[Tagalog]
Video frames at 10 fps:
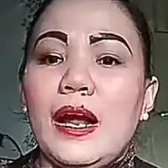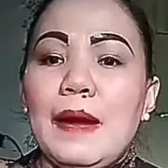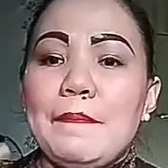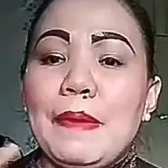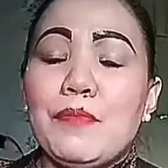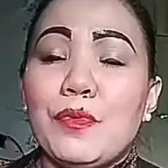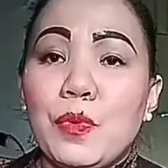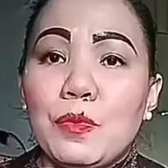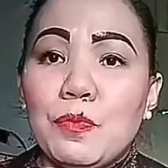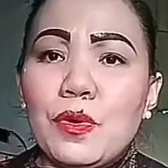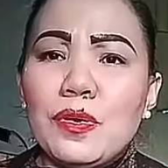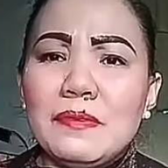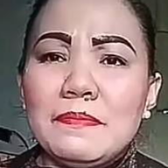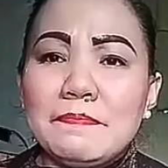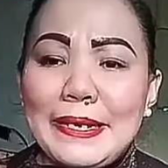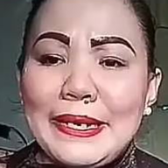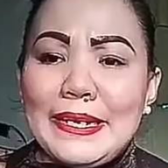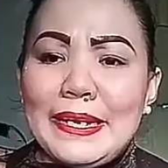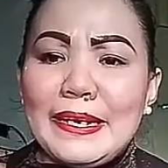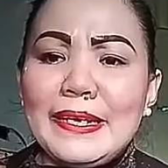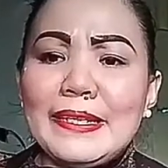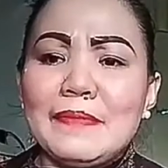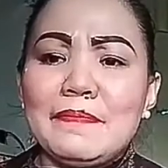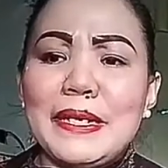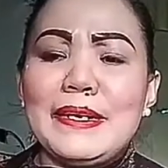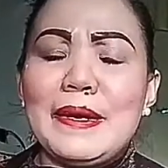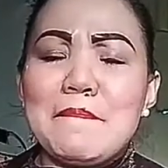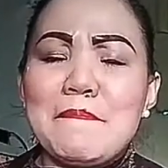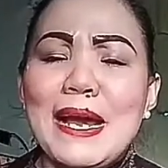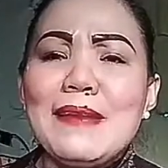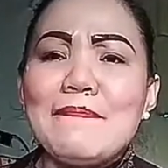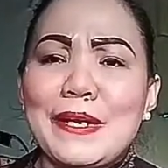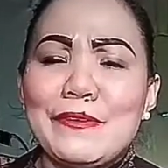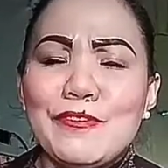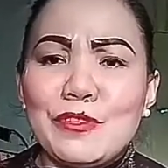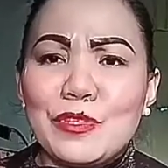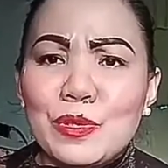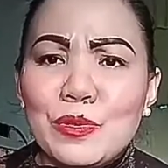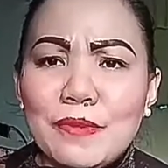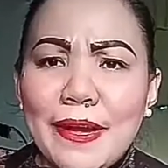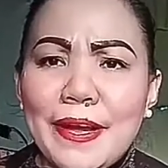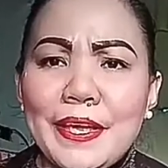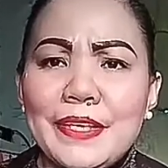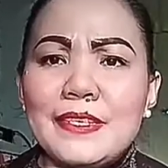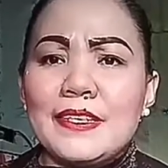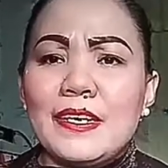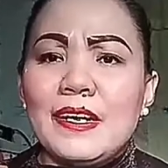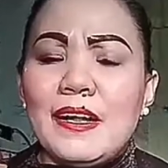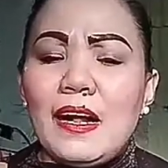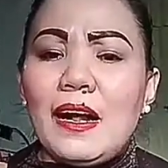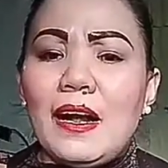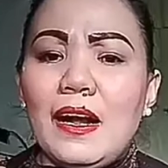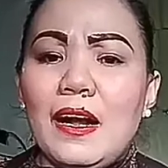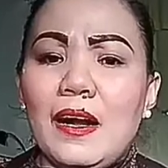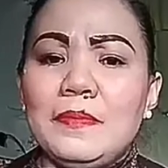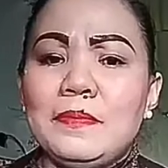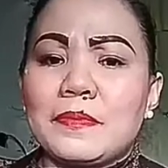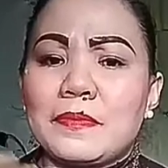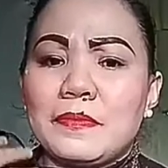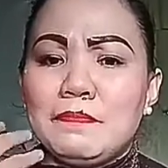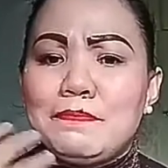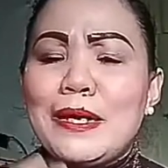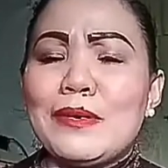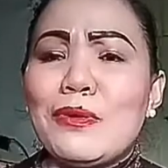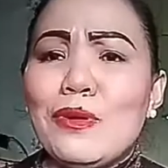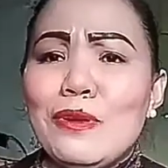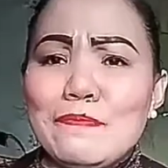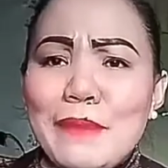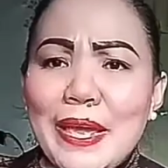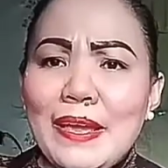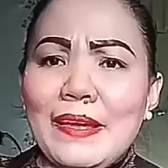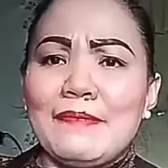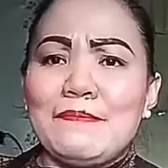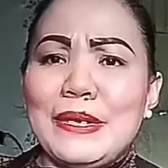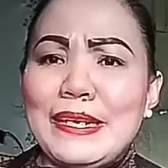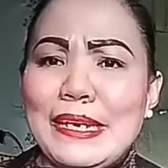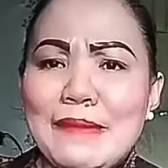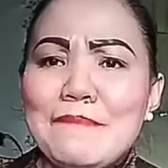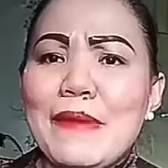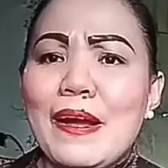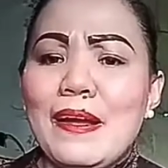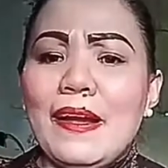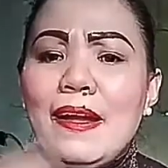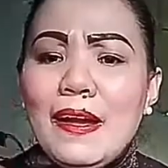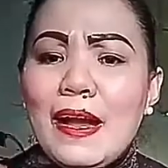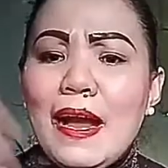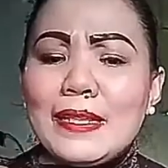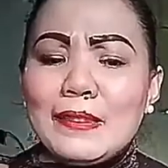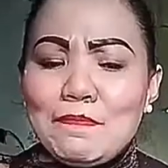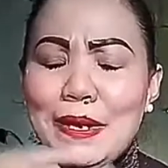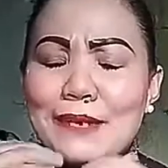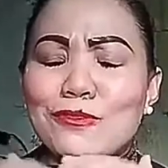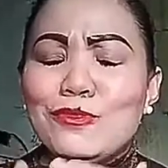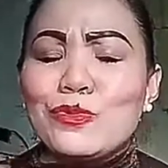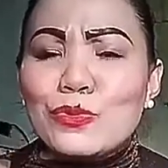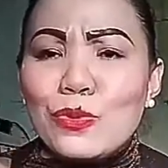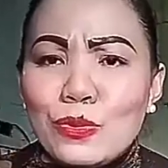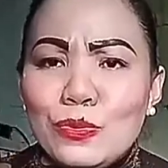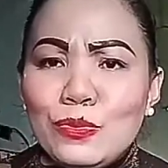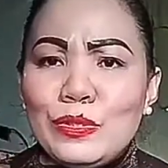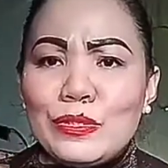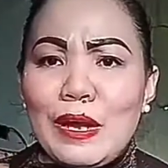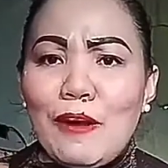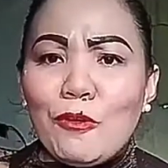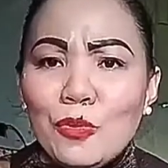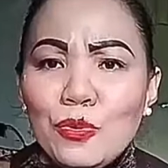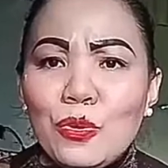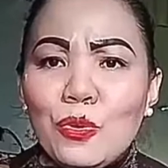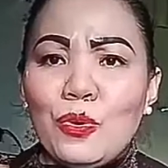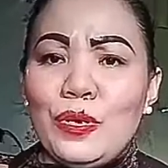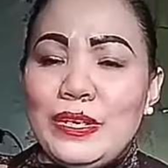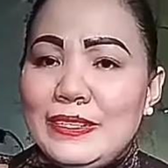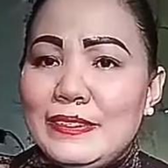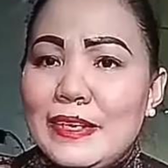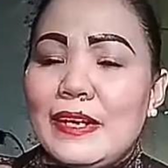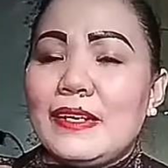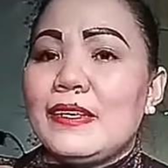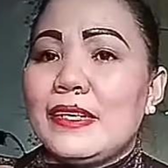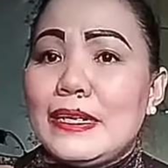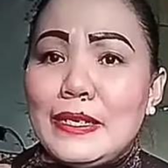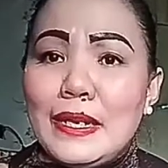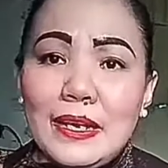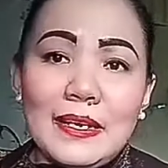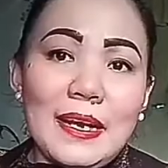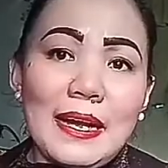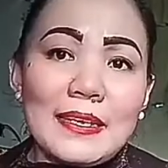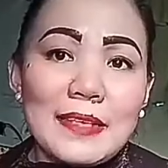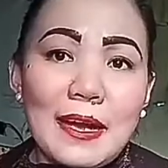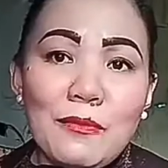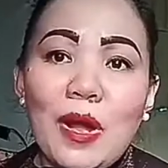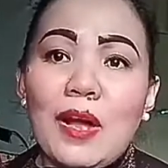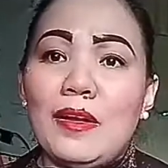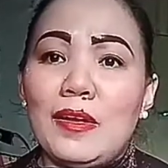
uh, pambubugbog, pananakit, pananampal, panununtok guys, uh, panggugulpe, paninipa, at paguntog sa ulo ng kanilang asawa